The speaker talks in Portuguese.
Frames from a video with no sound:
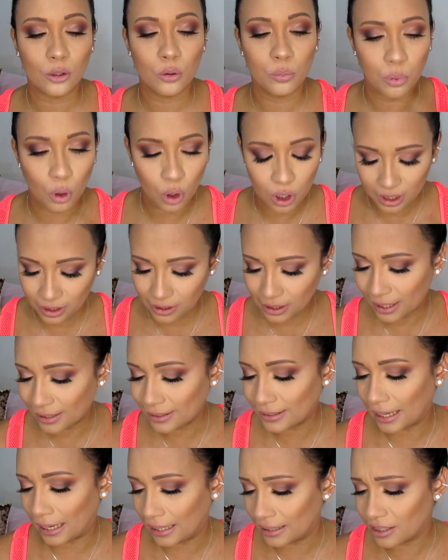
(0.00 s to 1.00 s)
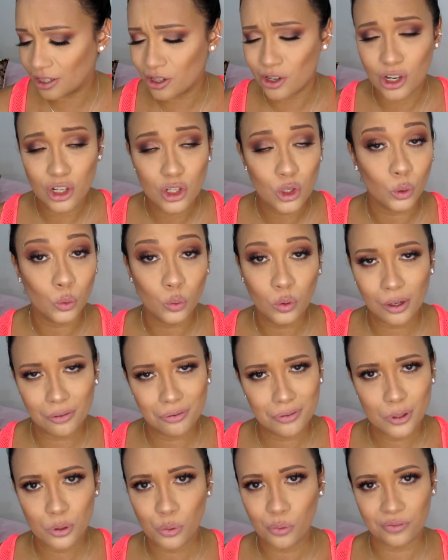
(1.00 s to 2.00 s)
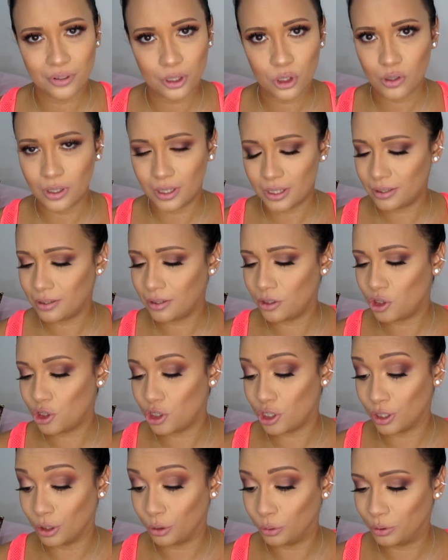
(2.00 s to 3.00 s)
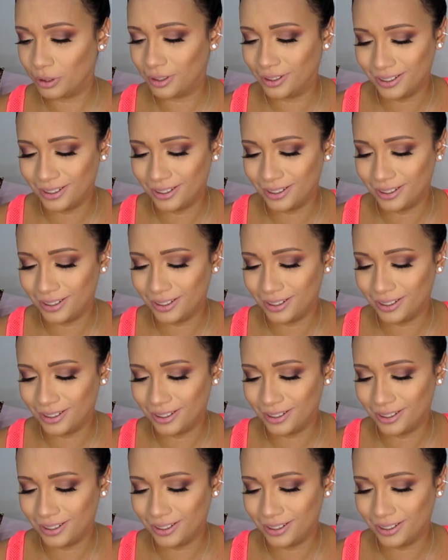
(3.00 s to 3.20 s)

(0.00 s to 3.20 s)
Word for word: boca hidratada. Gente, eu nunca fiz um vídeo nesse estilo.